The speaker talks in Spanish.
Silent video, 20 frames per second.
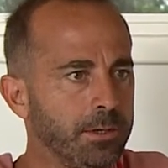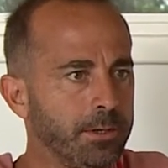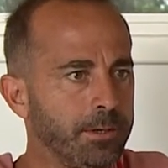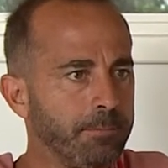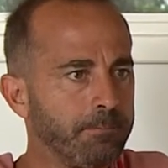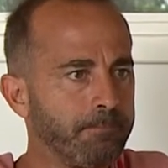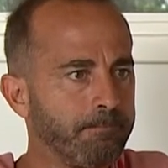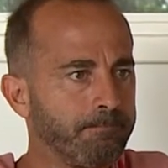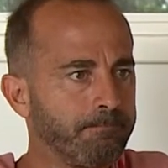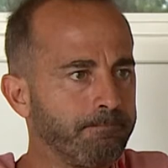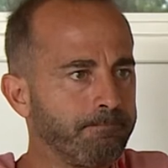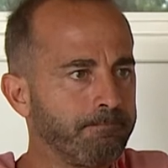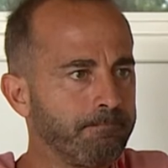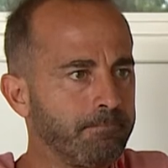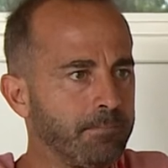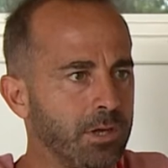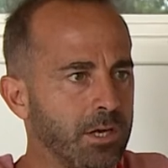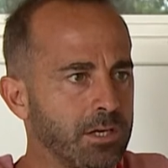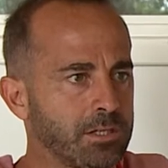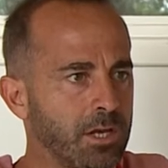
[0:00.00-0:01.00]

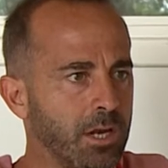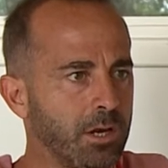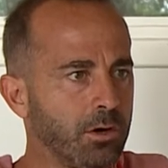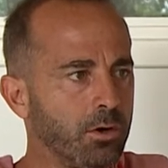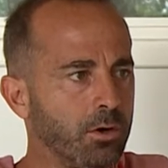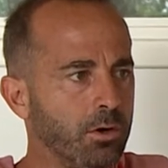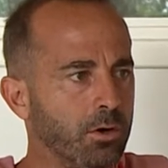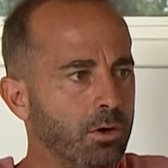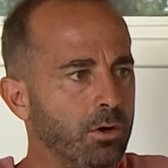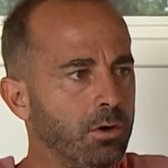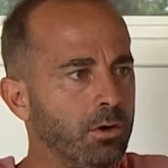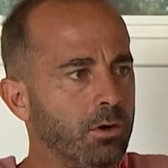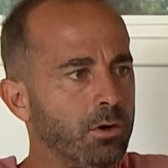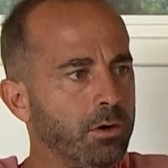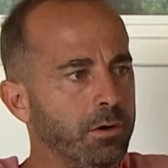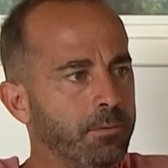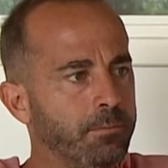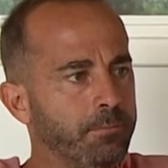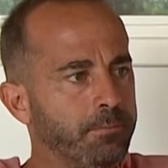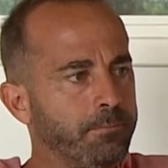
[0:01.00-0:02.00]
Em, es
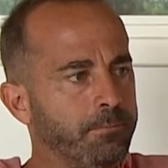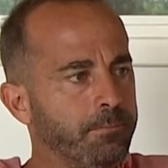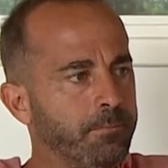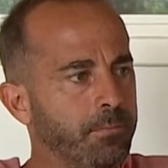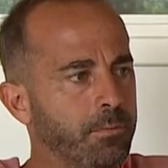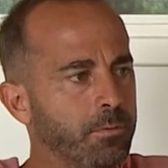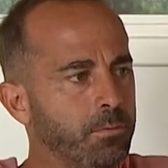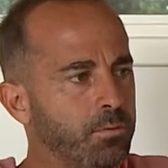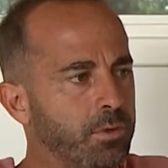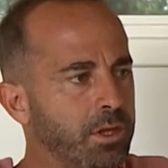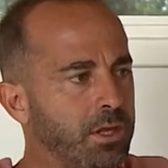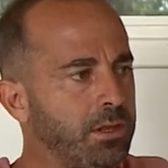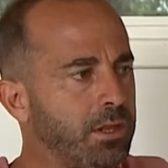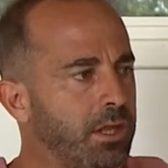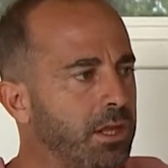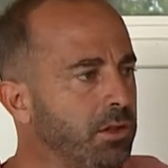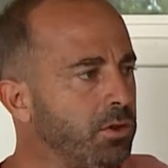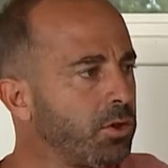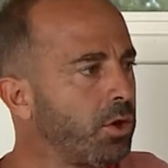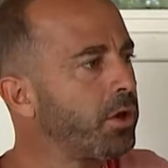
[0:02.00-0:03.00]
algo em,
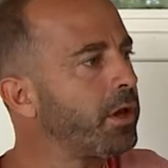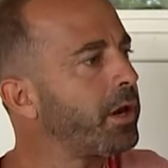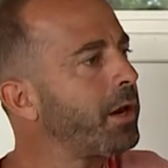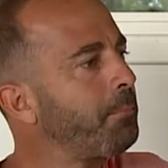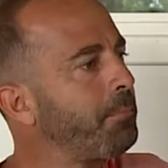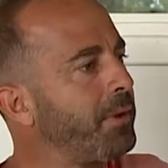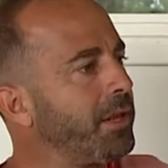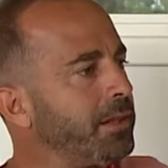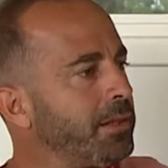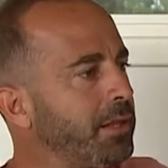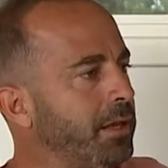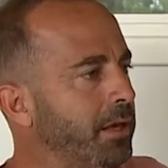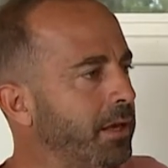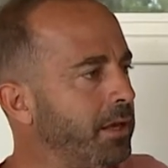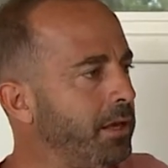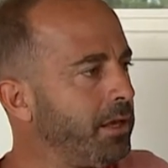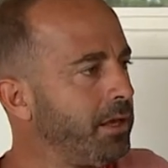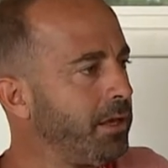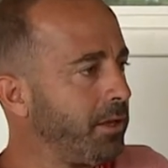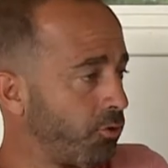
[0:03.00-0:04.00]
distinto de repente
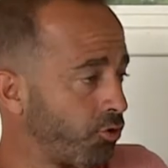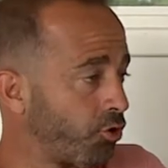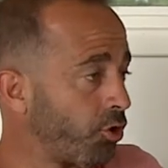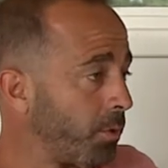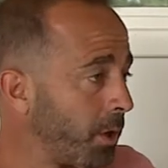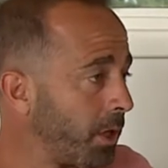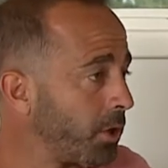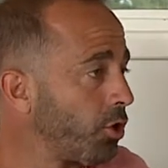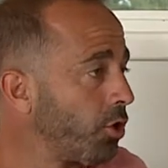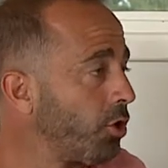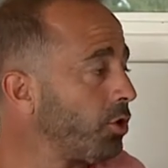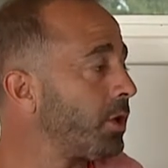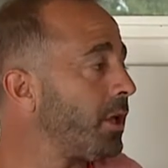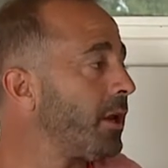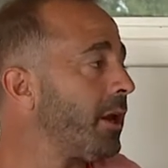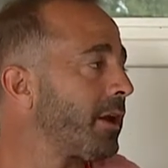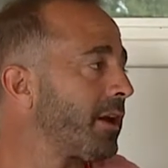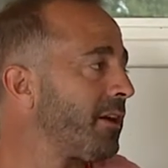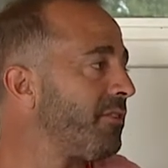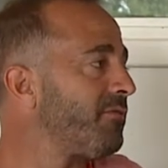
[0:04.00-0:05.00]
y, y, sobre todo
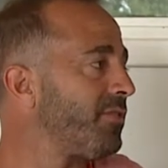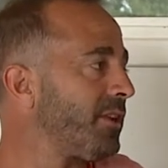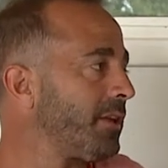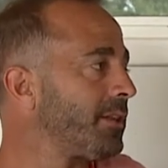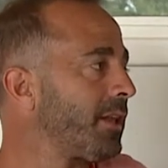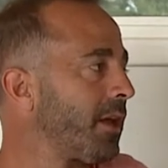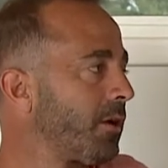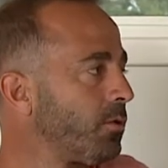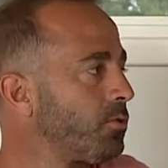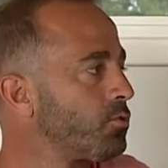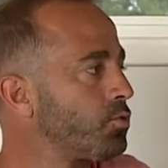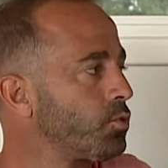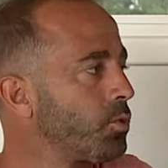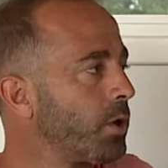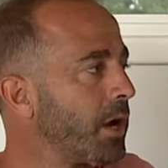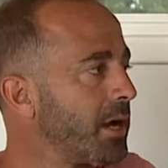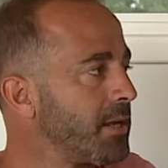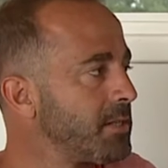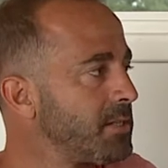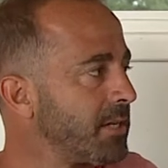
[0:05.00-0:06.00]
tener que enfrentarlo en su
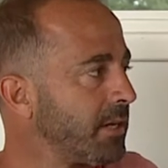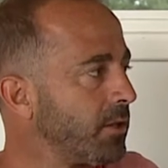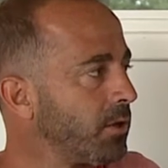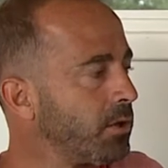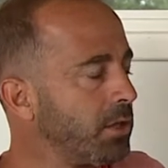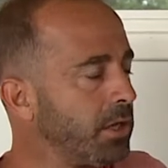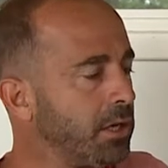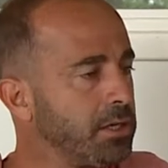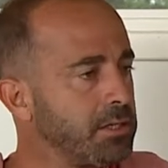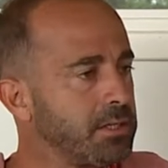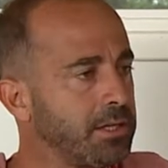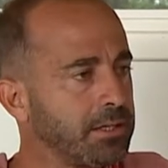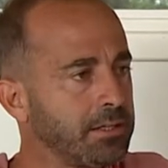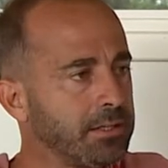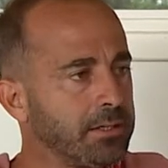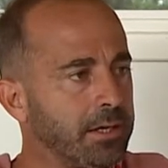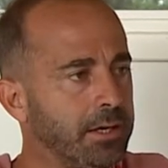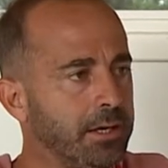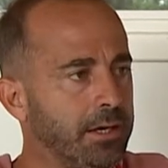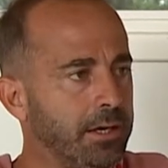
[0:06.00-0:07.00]
cancha, donde quizás
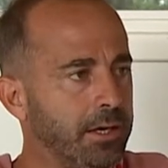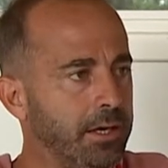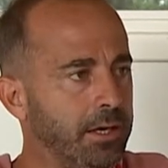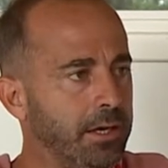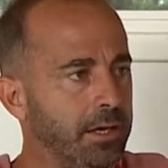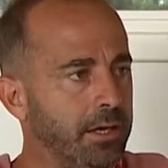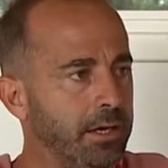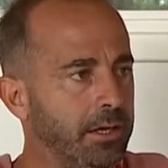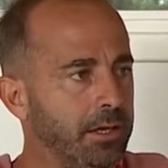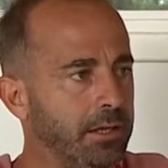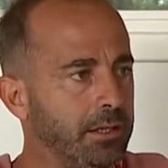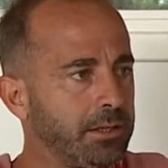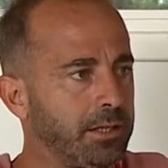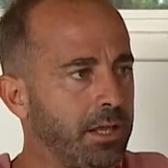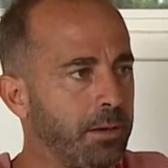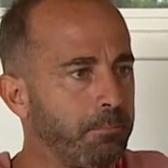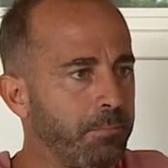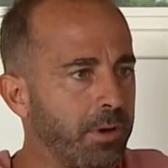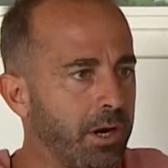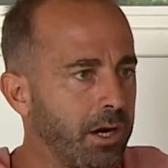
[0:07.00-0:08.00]
eh,
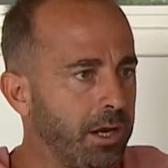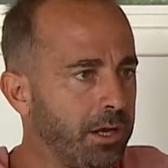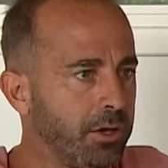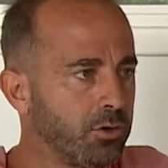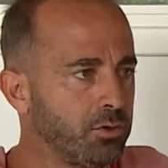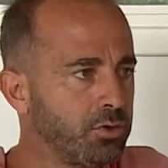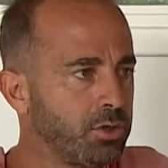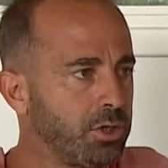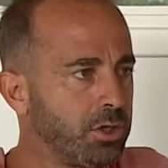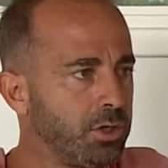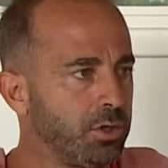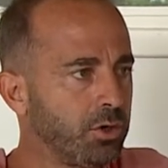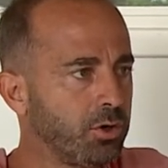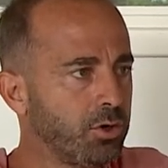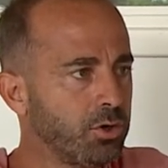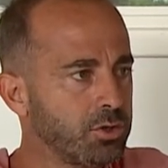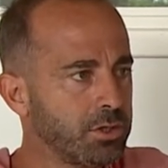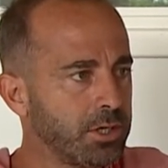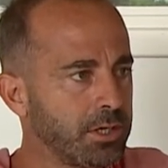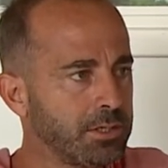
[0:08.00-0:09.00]
Temperley consiguió
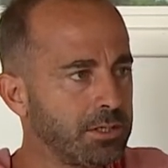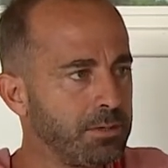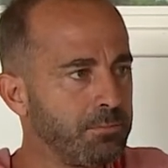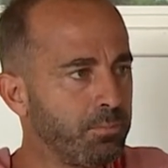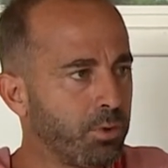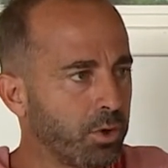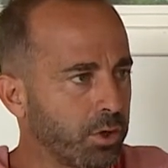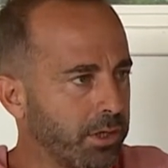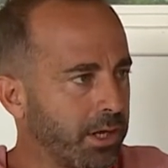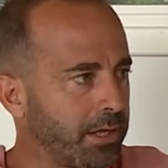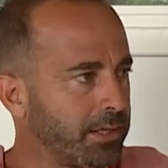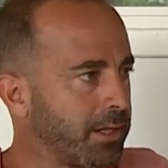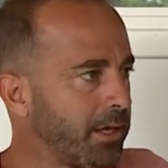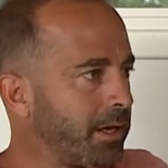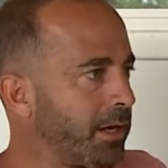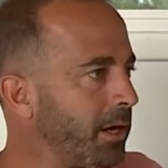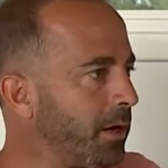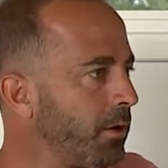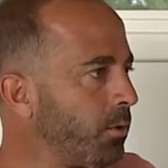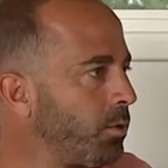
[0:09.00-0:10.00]
cosas importantes
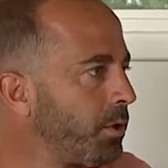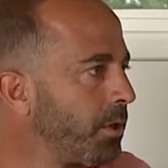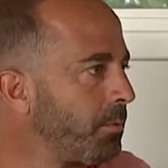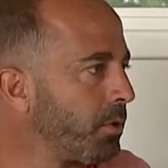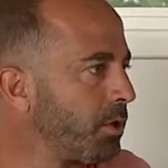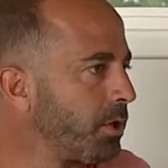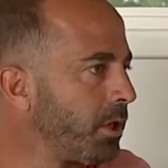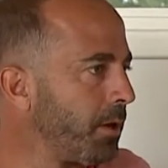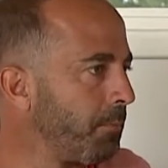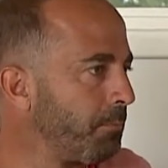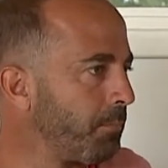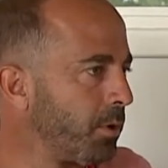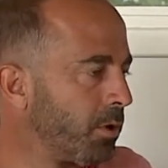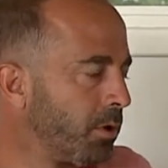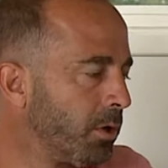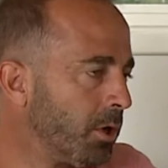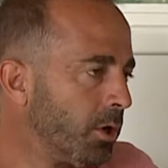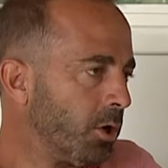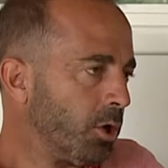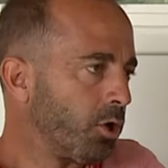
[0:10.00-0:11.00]
en el último tiempo,
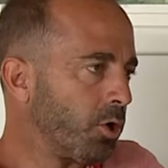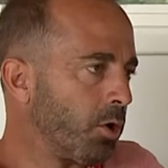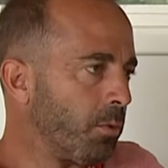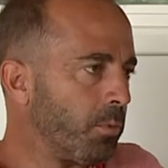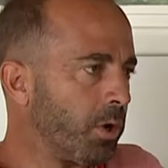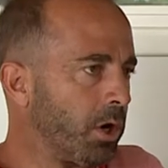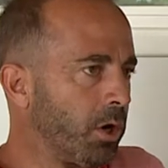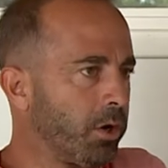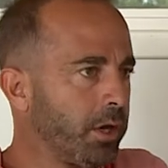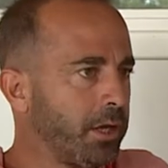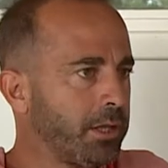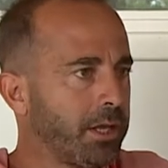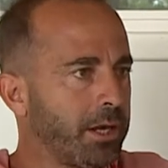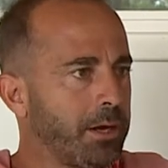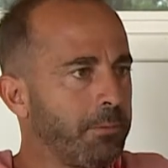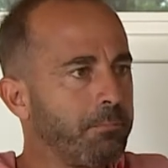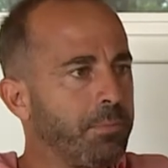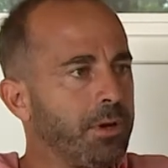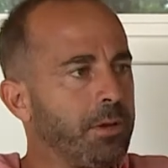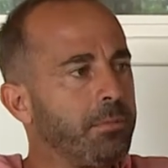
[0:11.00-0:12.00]
como el hoy estar
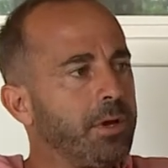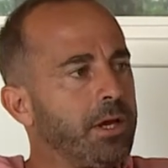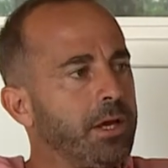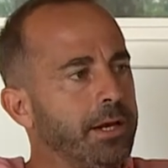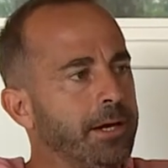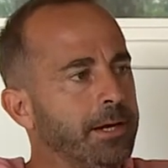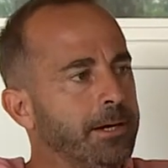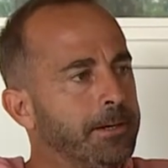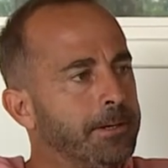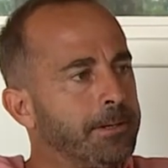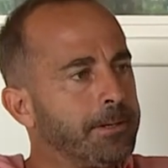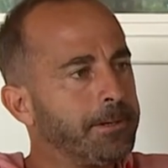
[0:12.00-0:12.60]
en primera.